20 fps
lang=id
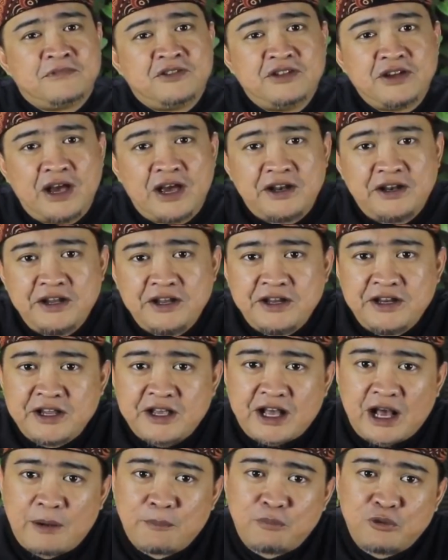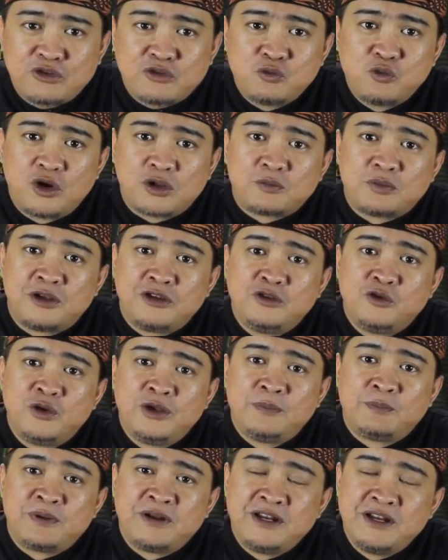Jadi ini kampus buat
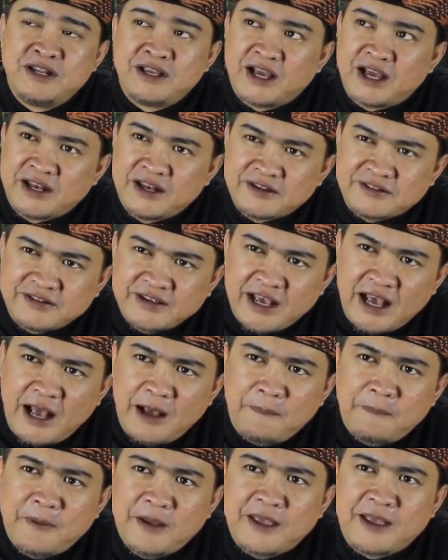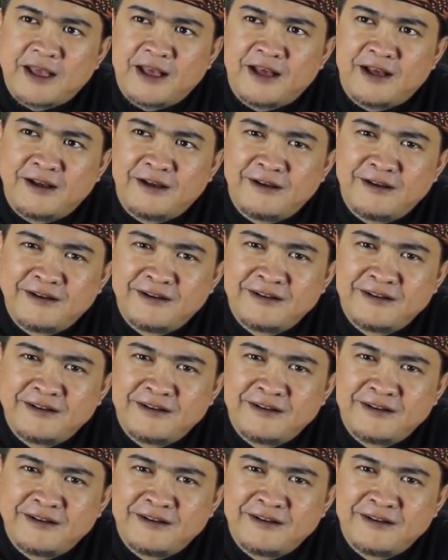majuin pendidikannya siapa ya?